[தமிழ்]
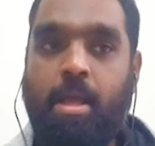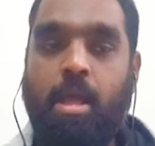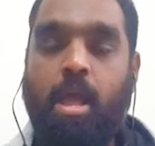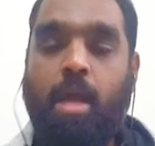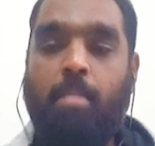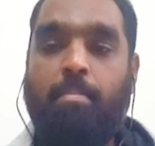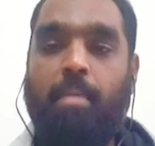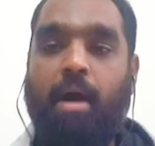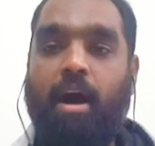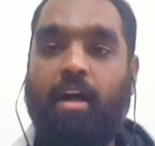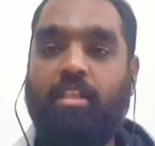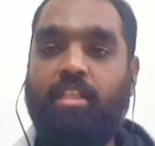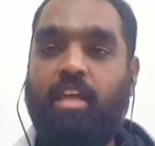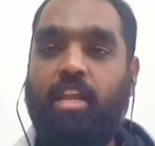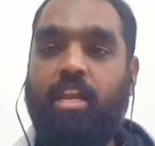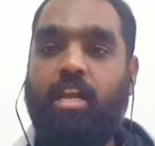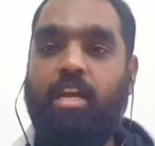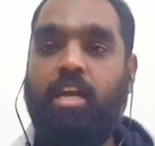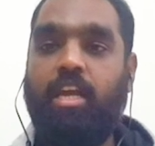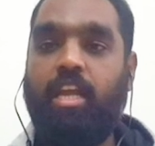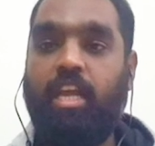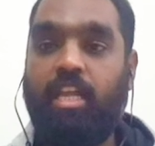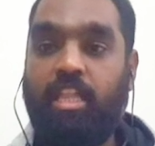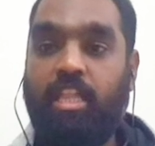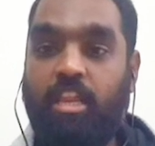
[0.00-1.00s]
இப்ப அதற்கு
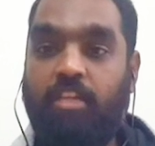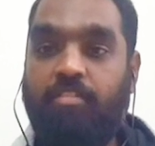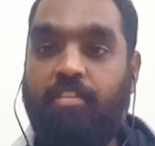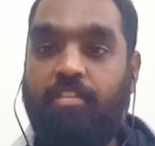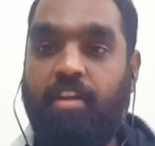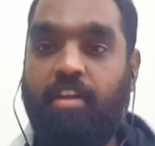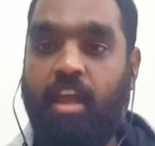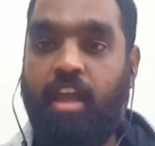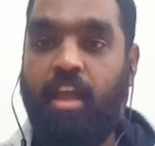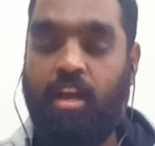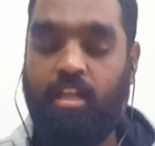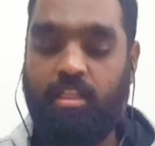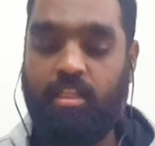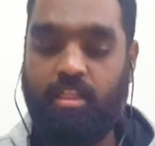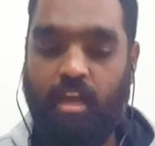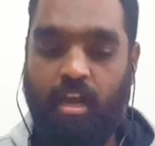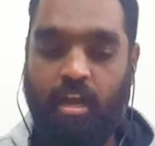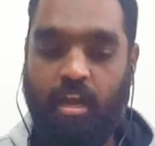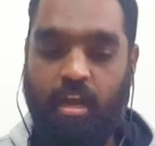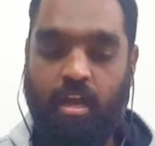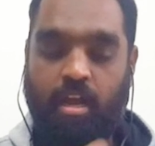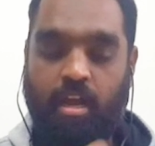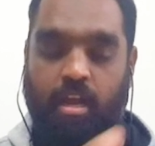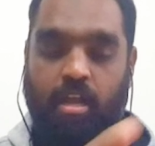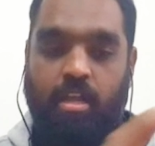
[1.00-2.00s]
எதிர்வினையாகத்தான்